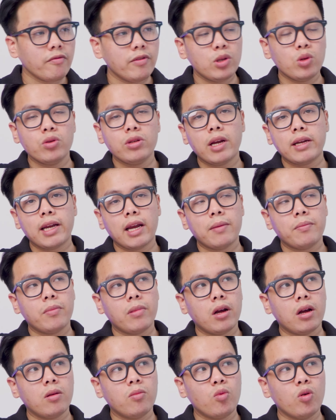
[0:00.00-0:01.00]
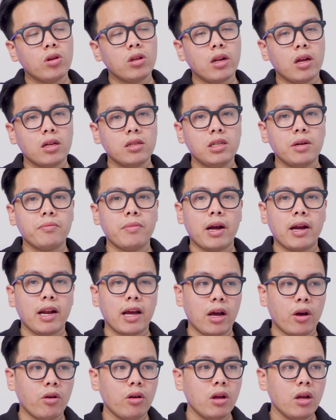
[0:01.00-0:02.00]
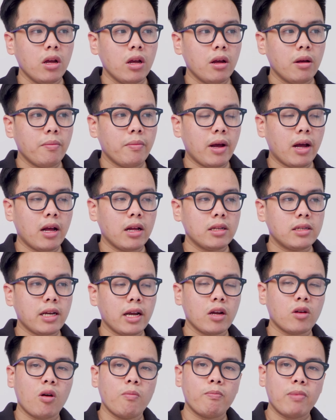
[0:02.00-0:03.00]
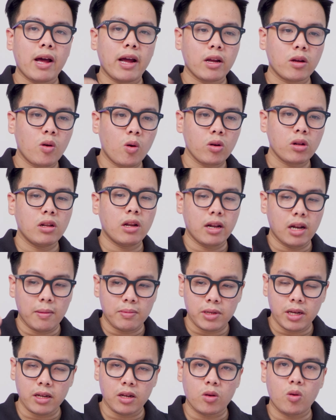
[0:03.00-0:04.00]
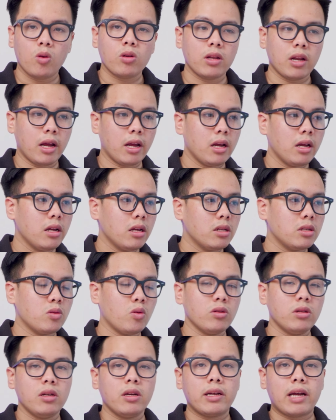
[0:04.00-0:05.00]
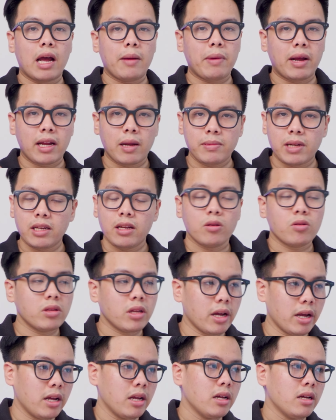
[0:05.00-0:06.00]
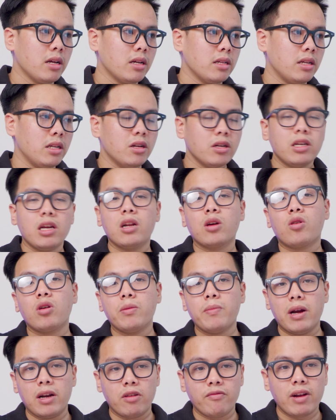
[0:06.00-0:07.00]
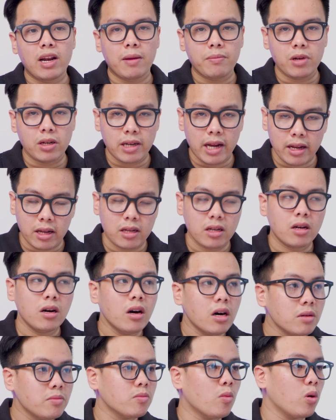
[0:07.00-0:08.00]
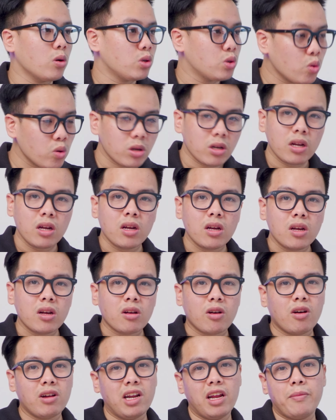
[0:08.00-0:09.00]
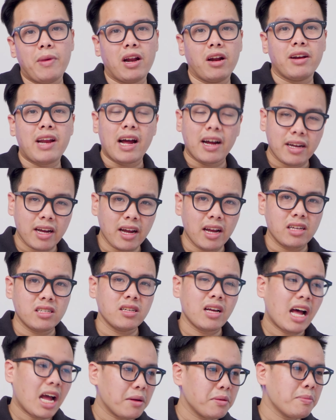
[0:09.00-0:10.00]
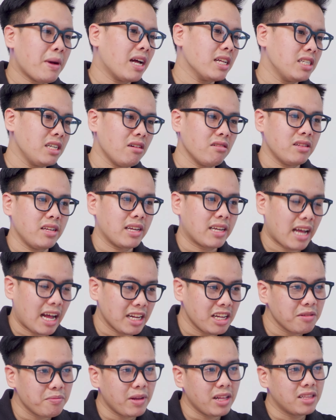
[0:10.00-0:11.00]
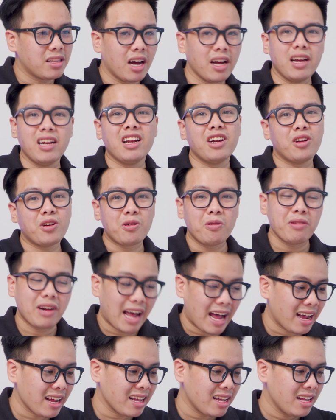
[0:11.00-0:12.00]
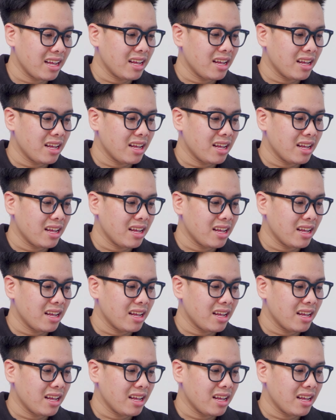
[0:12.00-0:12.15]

ví dụ như anh em à, muốn à, chiếc máy nào mà chạy compile code này, lập trình code này rồi những cái mà anh em nhanh nhất có thể thì đương nhiên là coi 7 nó vẫn làm được nhanh hơn một chút còn để bảo là đáng kể giữa 23 triệu thì cá nhân mình thấy là nó không đáng